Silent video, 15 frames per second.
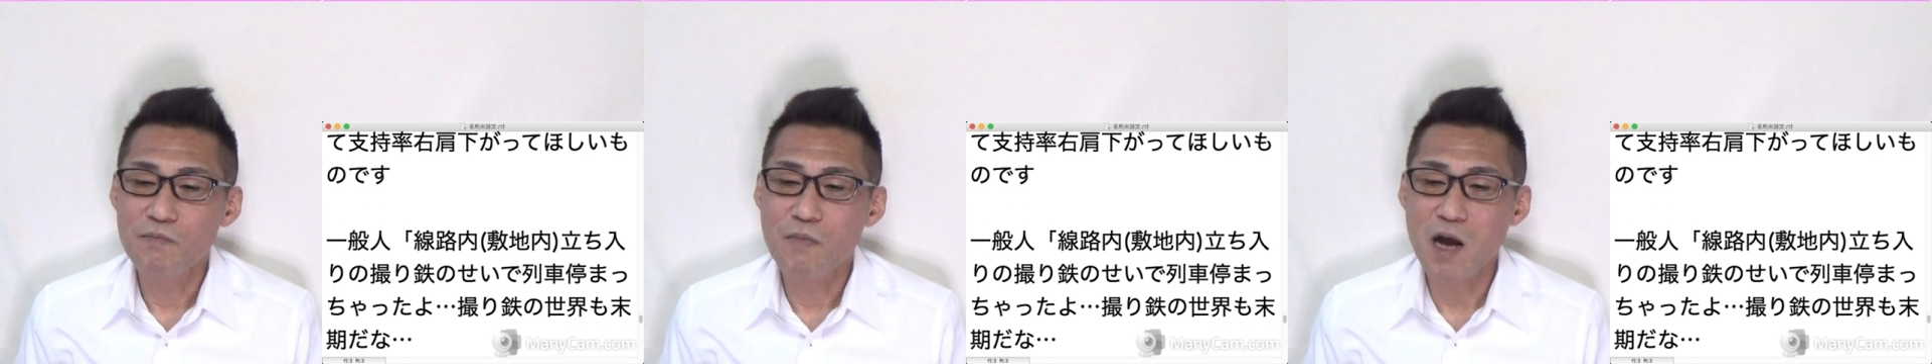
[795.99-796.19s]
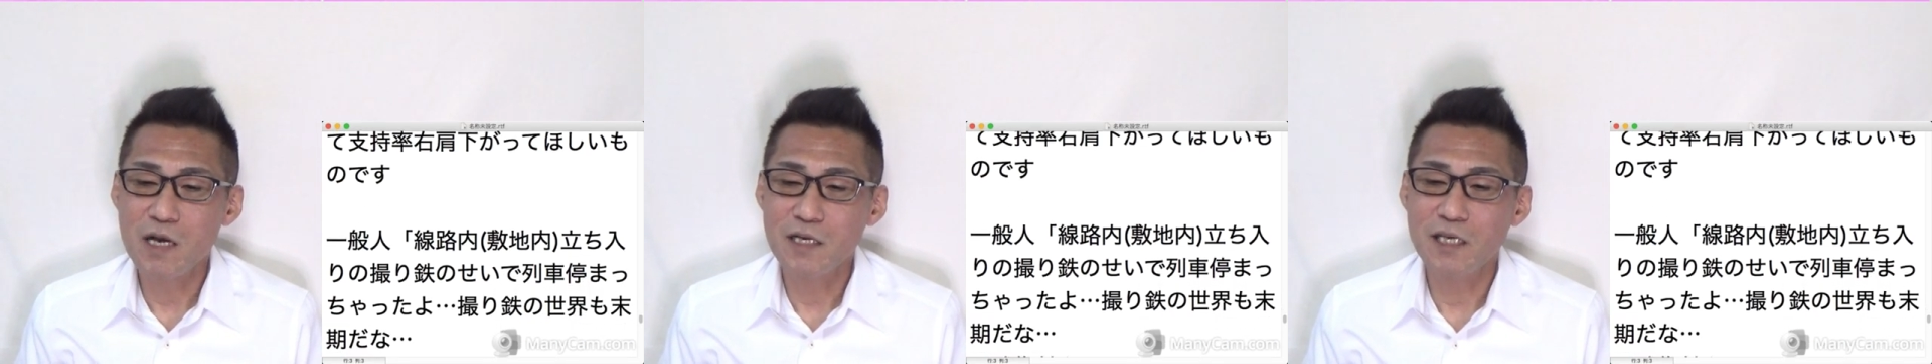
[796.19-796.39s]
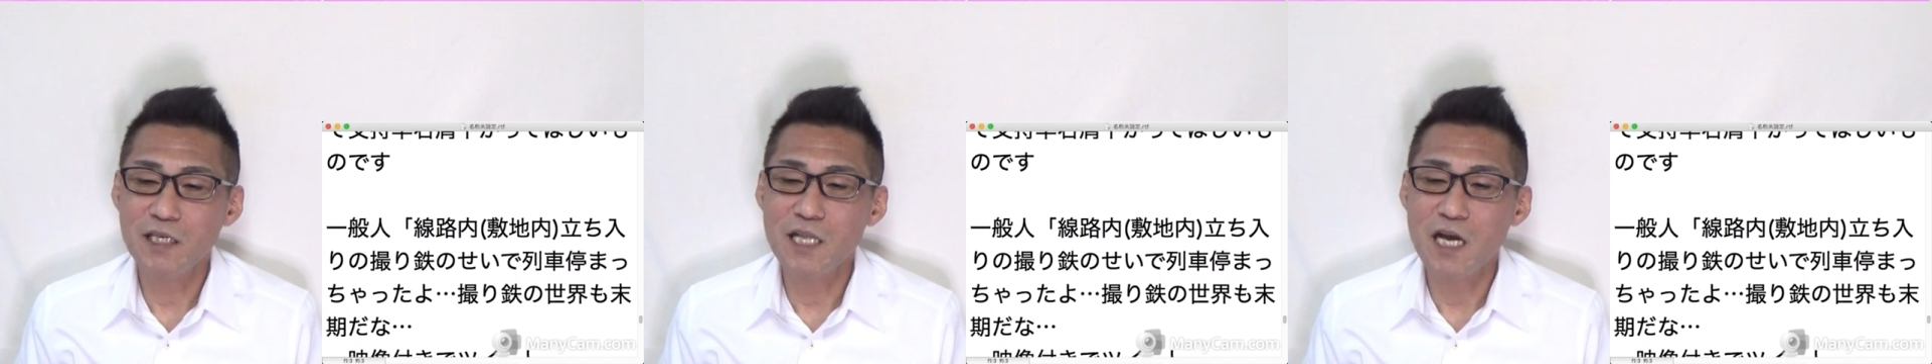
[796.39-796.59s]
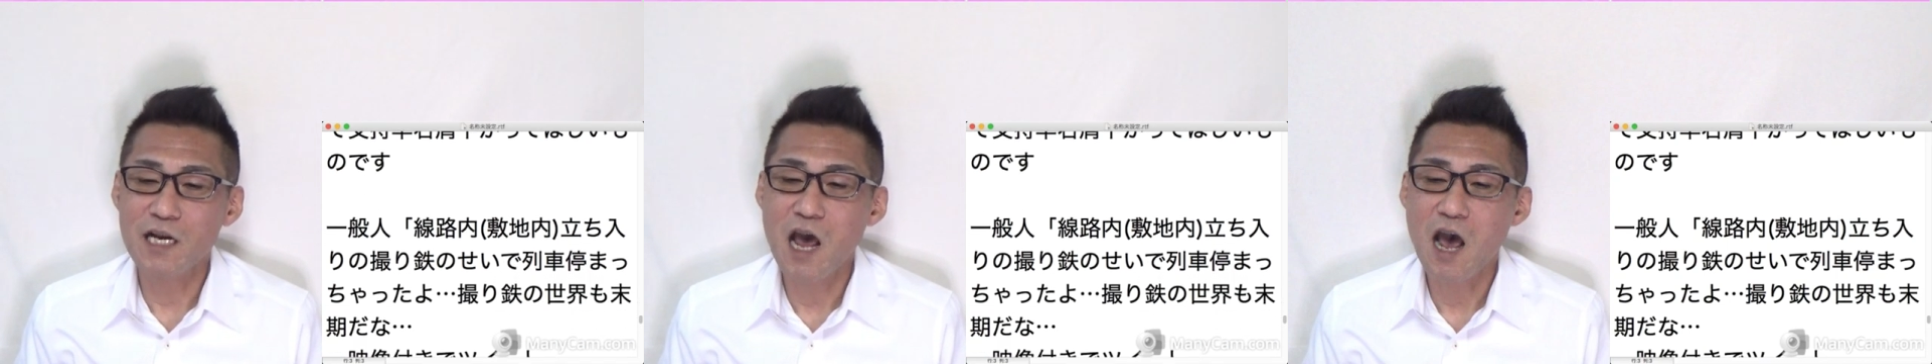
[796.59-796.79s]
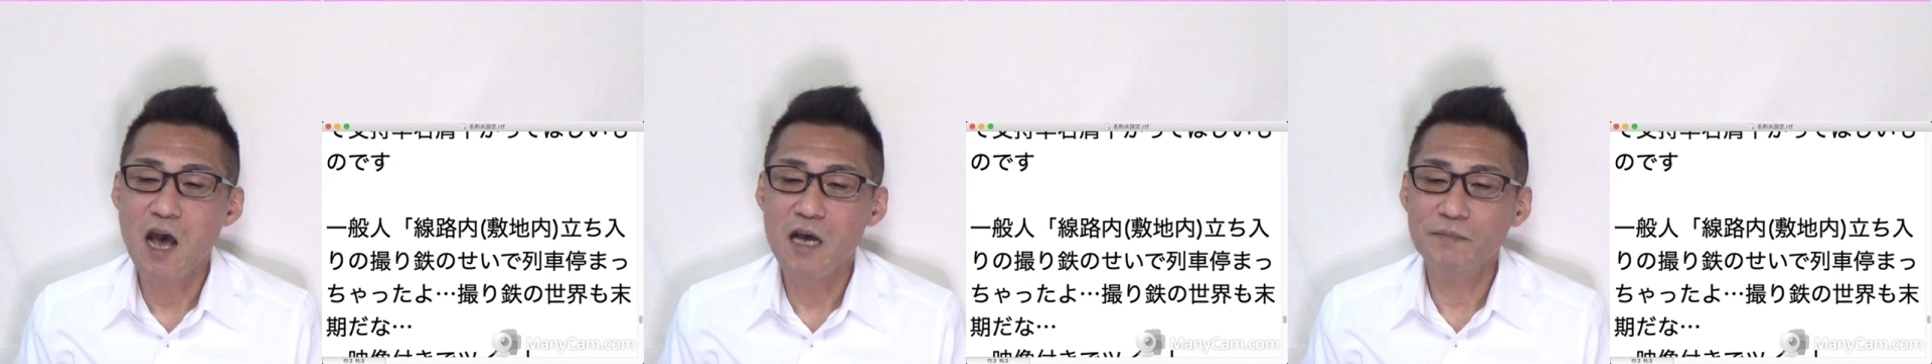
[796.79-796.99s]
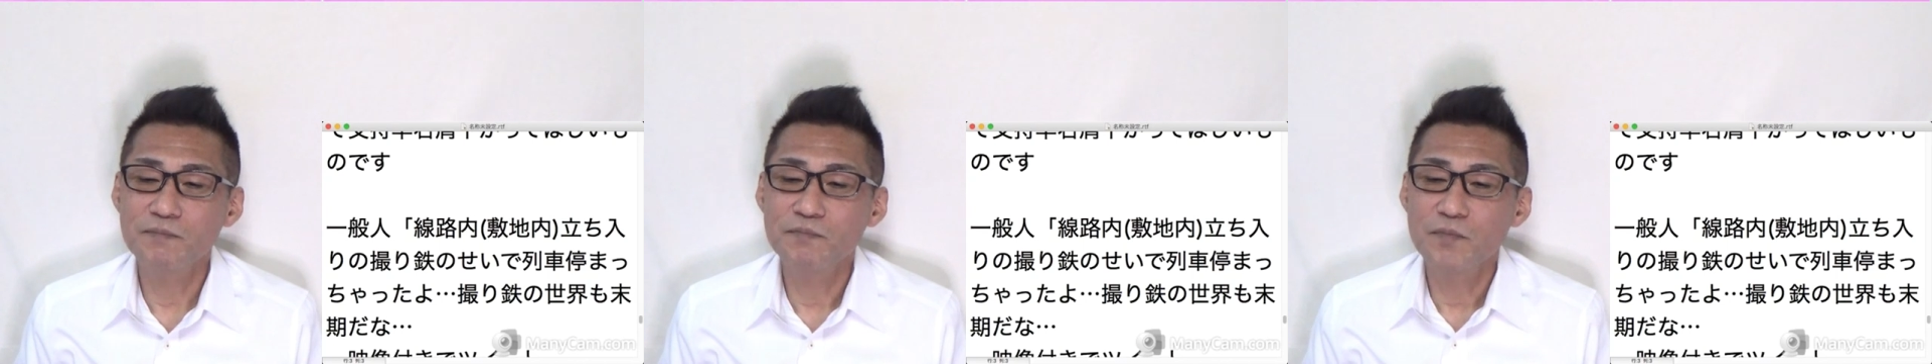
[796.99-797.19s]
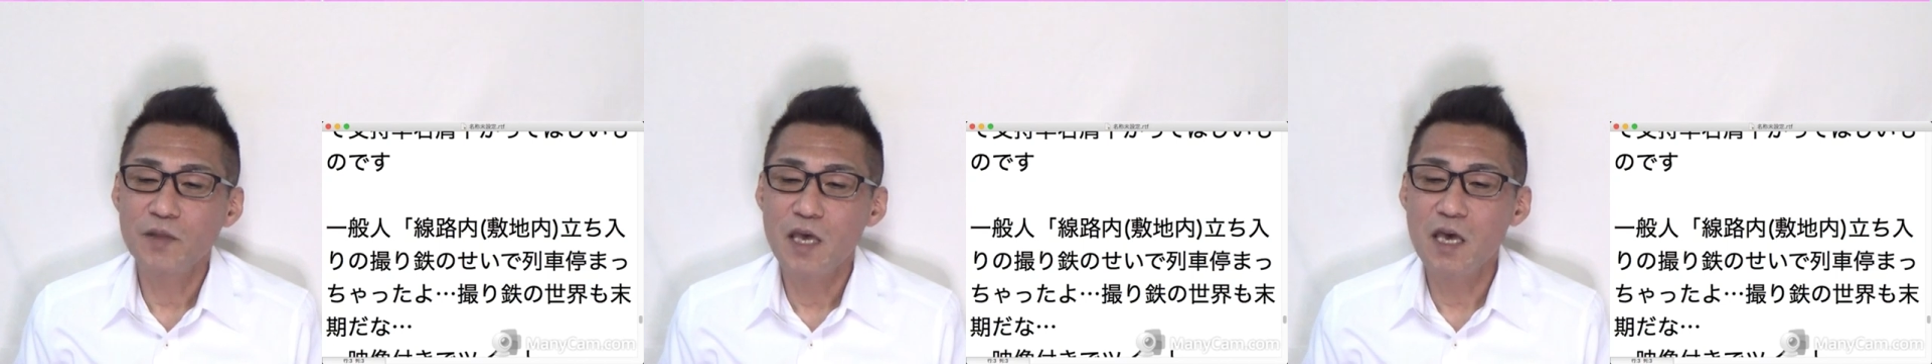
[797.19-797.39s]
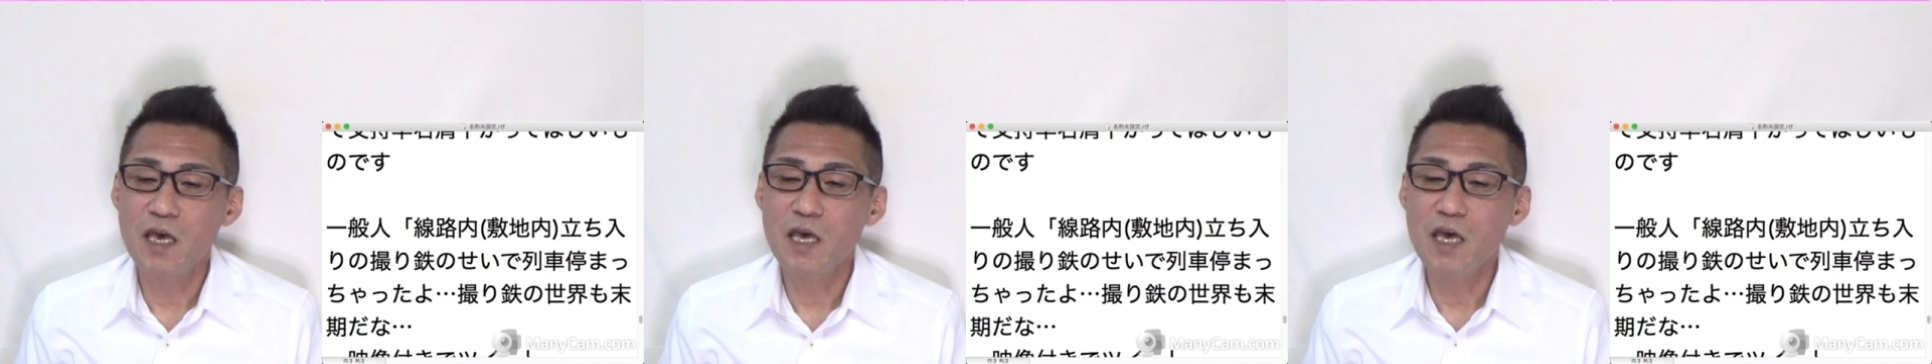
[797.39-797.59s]
末期だな、
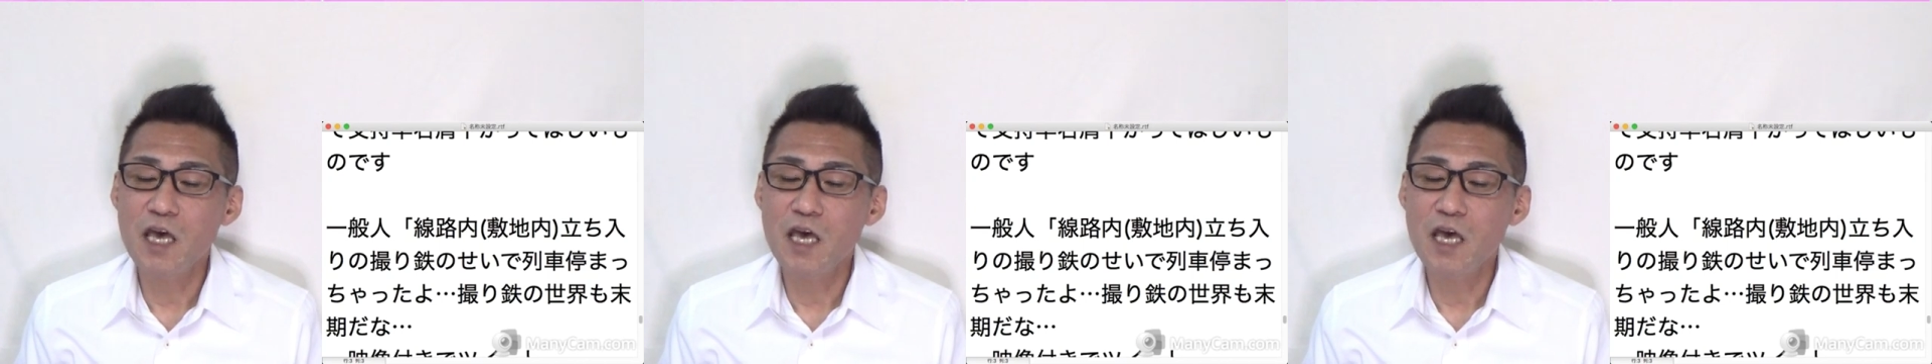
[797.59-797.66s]
えー、